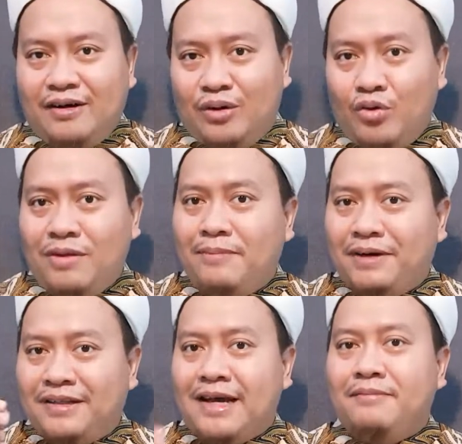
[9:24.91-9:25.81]
Rumah
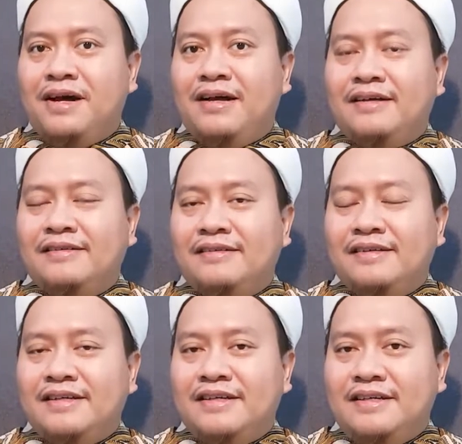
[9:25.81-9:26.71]
pertama
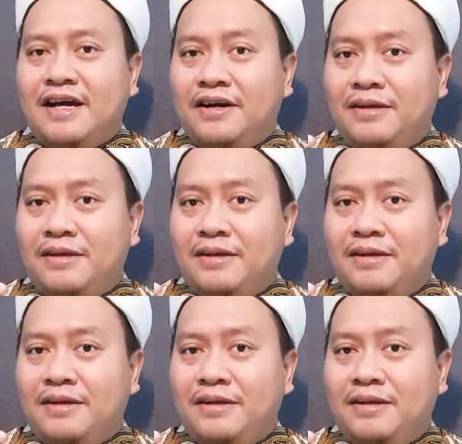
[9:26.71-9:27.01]
yang